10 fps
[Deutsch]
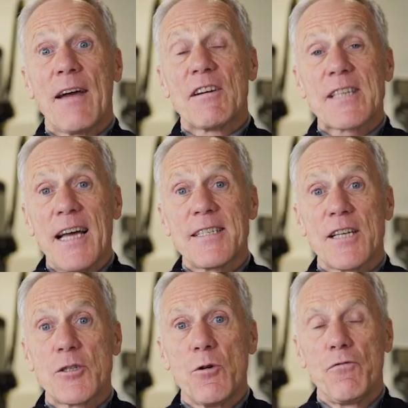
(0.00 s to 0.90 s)
Ja, was heißt
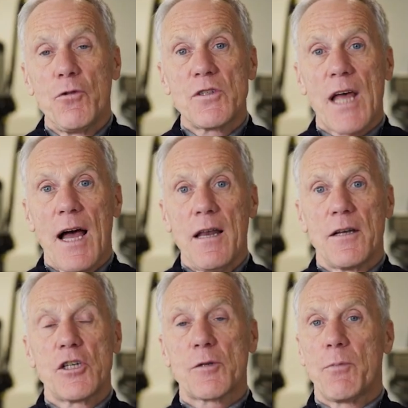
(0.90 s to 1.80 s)
das nun für uns alle,
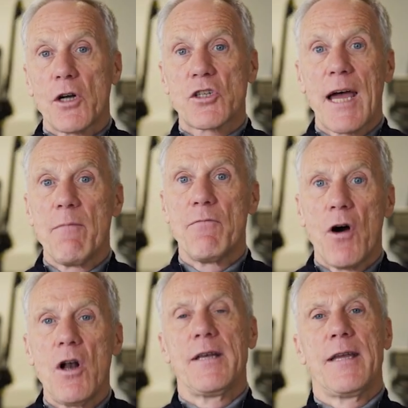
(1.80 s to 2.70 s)
die Sport treiben
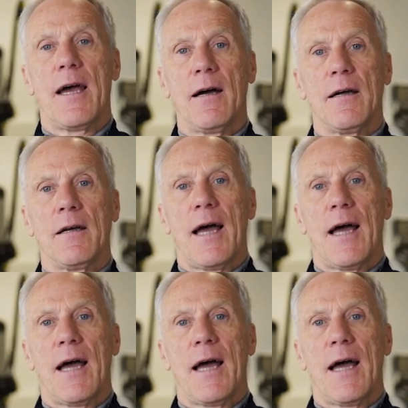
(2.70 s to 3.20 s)
wollen ja?